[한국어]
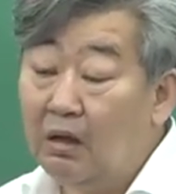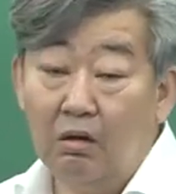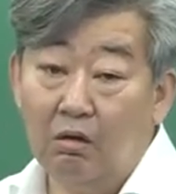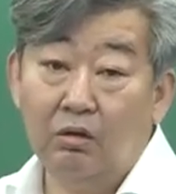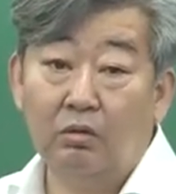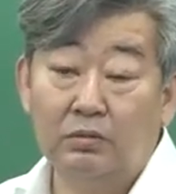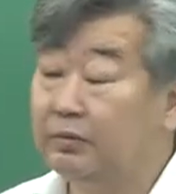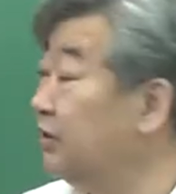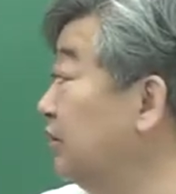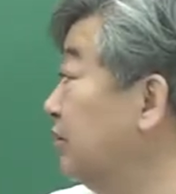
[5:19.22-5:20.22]
어, 요
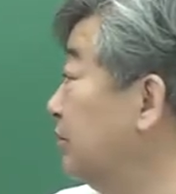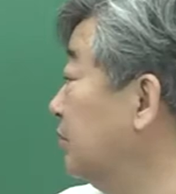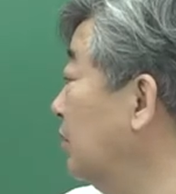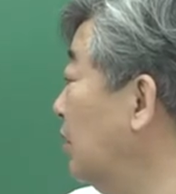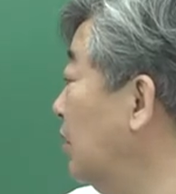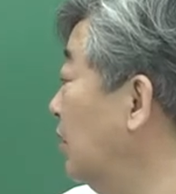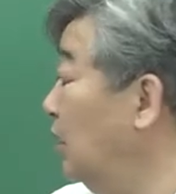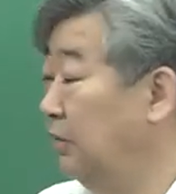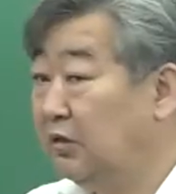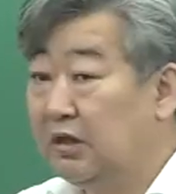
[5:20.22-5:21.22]
부분은
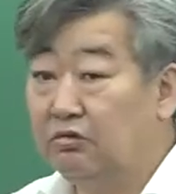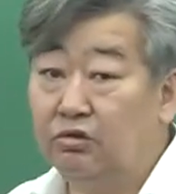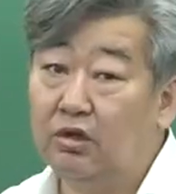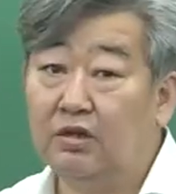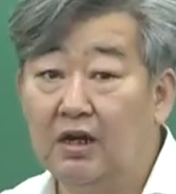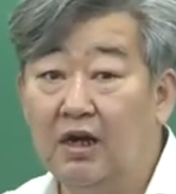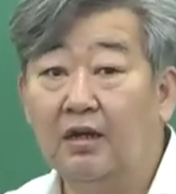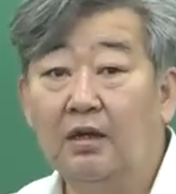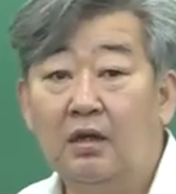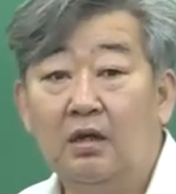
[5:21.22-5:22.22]
이 포장
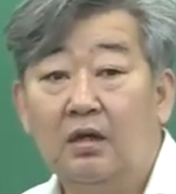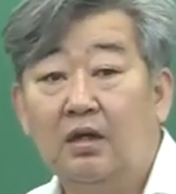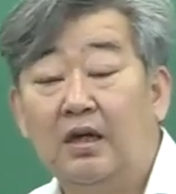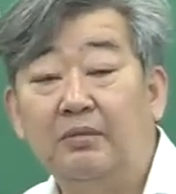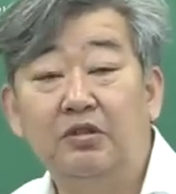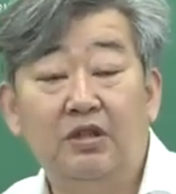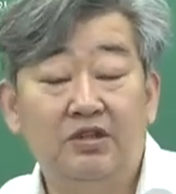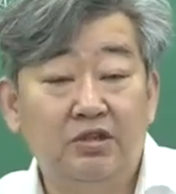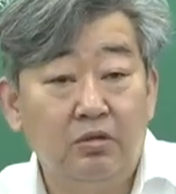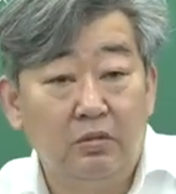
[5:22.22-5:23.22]
규격이랑 감정
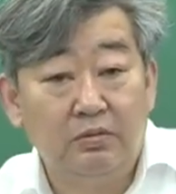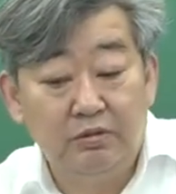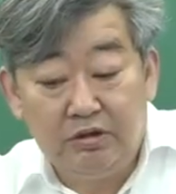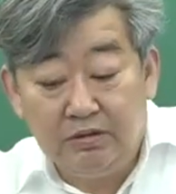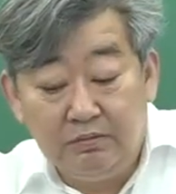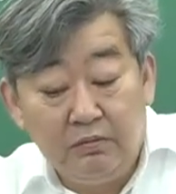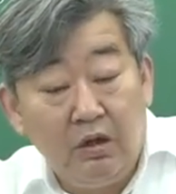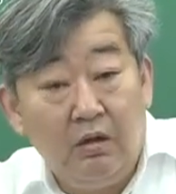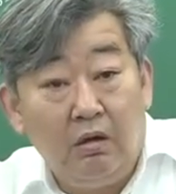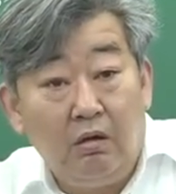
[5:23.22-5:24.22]
계측 요 부분은
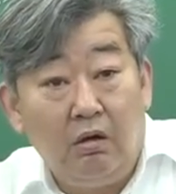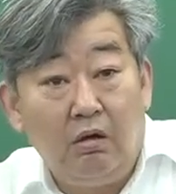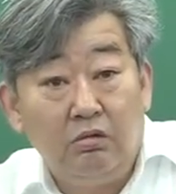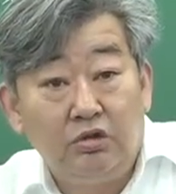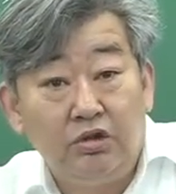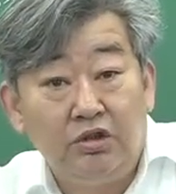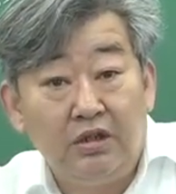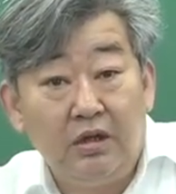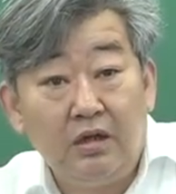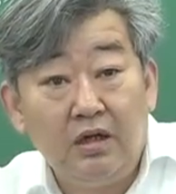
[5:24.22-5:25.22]
어,
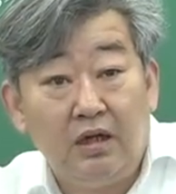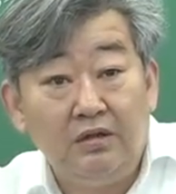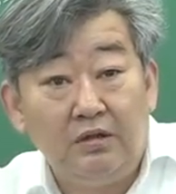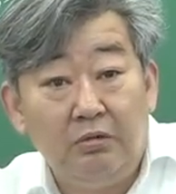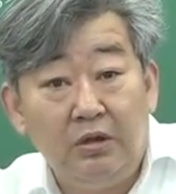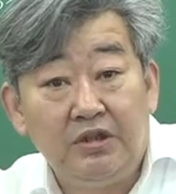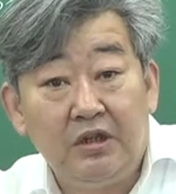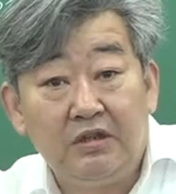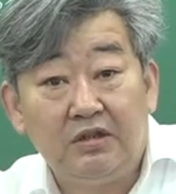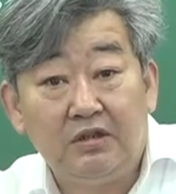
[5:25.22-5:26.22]
출제 대상이 아닌데 왜
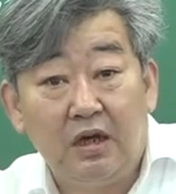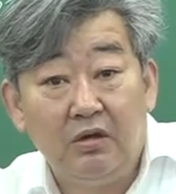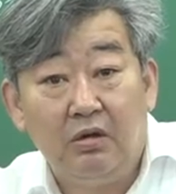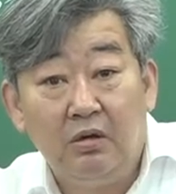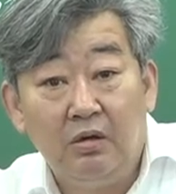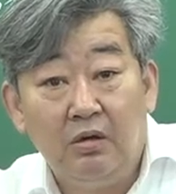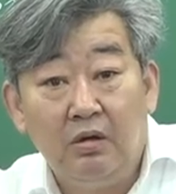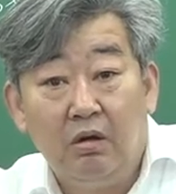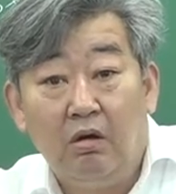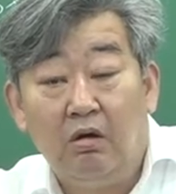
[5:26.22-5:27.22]
책이 있을까요?
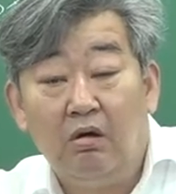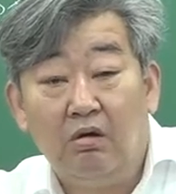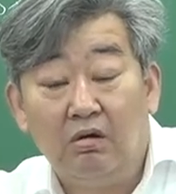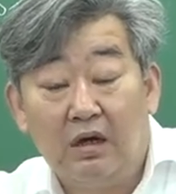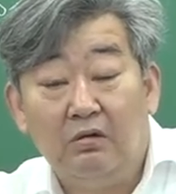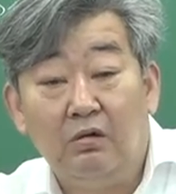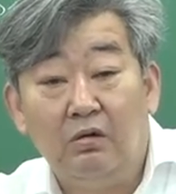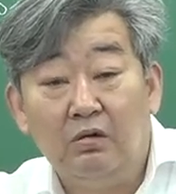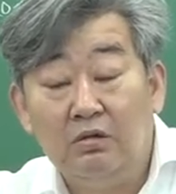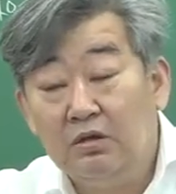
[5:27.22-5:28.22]
어,
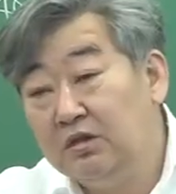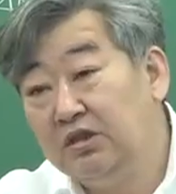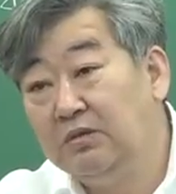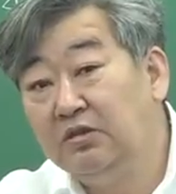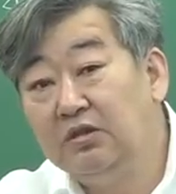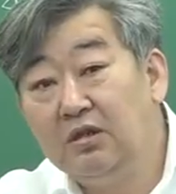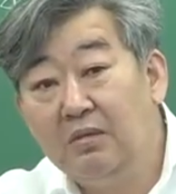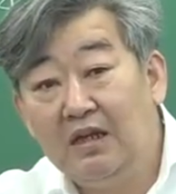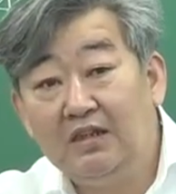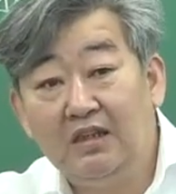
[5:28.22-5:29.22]
라고 질문들을
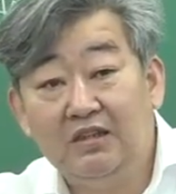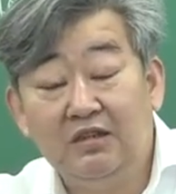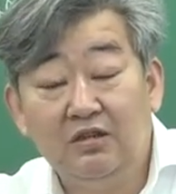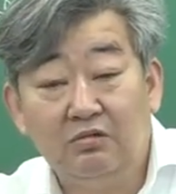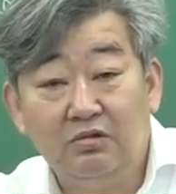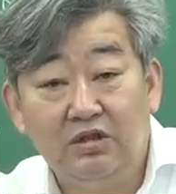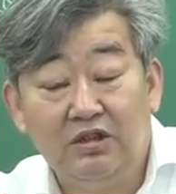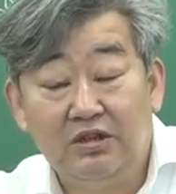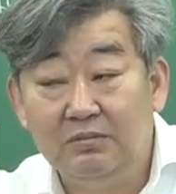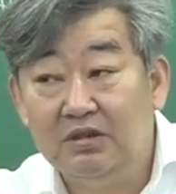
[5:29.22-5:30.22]
많이 하시는 경우들이
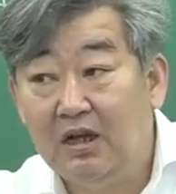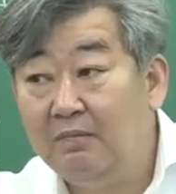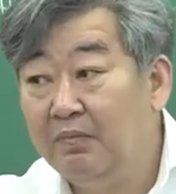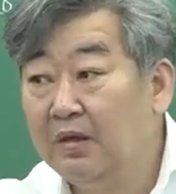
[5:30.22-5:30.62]
있습니다.